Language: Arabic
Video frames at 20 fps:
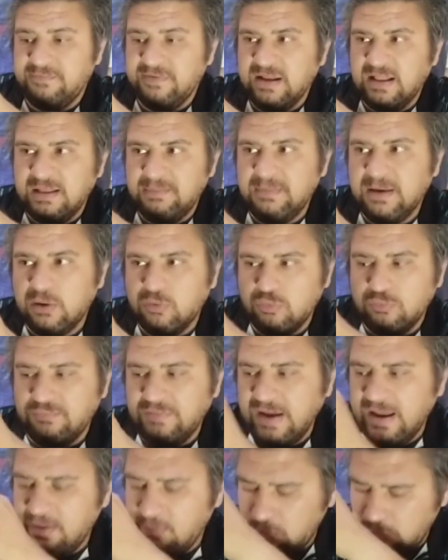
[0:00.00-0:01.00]
فلاديمير
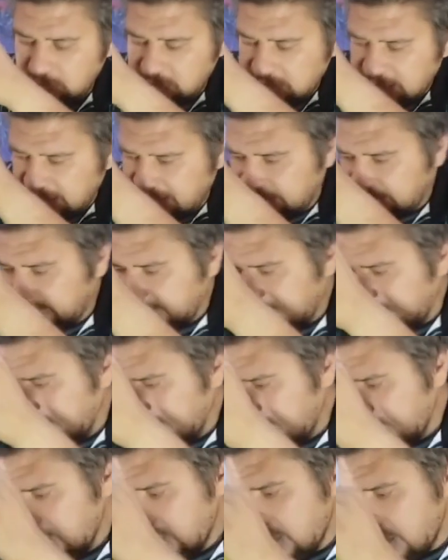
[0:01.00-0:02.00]
كوفال والناحيه
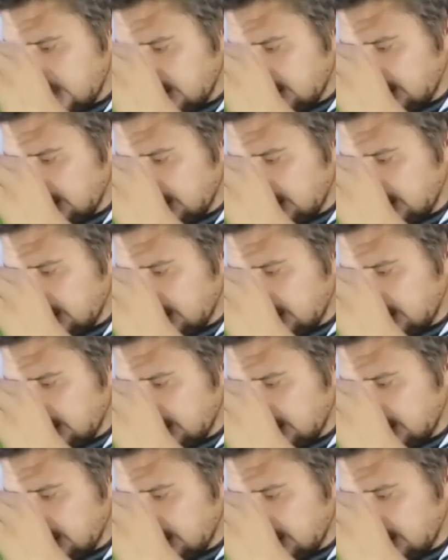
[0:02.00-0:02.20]
الثانيه